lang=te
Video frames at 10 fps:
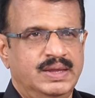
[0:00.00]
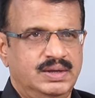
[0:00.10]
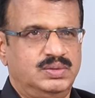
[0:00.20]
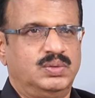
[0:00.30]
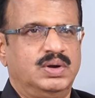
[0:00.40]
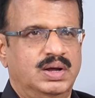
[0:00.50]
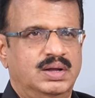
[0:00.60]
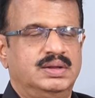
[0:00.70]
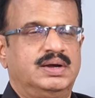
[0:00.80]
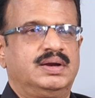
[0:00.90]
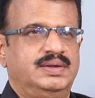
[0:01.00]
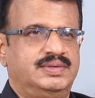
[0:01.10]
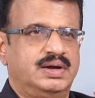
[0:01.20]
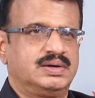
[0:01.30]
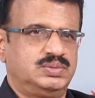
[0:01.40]
ఇదిగో నా దగ్గర ఈ
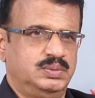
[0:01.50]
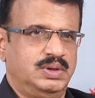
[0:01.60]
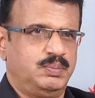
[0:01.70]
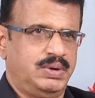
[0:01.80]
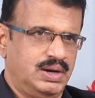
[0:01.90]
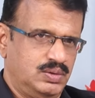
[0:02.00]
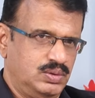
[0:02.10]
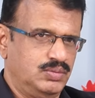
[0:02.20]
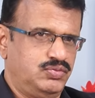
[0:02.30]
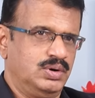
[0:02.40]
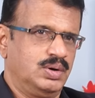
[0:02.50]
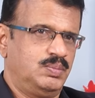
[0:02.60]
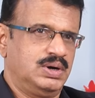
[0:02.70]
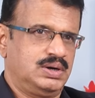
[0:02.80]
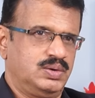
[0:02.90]
సాక్ష్యం ఉంది ఫలాన వాళ్ళు ఫోన్లో
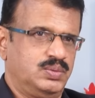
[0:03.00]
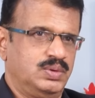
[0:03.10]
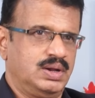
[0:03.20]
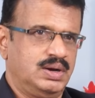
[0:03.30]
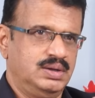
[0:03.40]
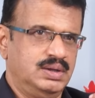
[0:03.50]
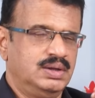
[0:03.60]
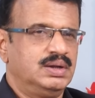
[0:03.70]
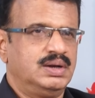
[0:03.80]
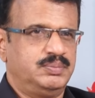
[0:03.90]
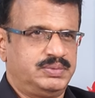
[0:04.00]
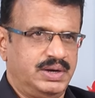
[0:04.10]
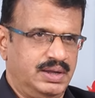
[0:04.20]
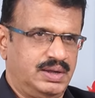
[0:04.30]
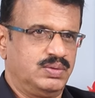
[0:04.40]
మాట్లాడుకున్నారా లేకపోతే
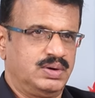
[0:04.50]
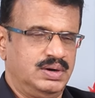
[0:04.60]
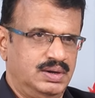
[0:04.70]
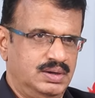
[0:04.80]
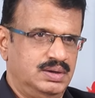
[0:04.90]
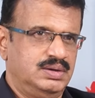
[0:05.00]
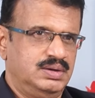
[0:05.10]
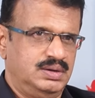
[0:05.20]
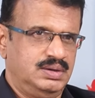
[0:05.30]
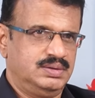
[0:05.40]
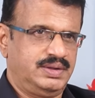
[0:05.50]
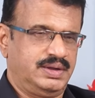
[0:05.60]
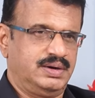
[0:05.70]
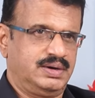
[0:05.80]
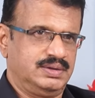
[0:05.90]
నీకెవరన్నా
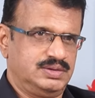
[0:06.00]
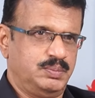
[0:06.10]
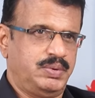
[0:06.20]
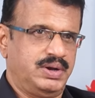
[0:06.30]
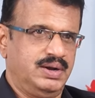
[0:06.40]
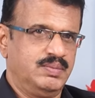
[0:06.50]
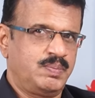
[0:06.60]
సీక్రెట్గా చెప్పారా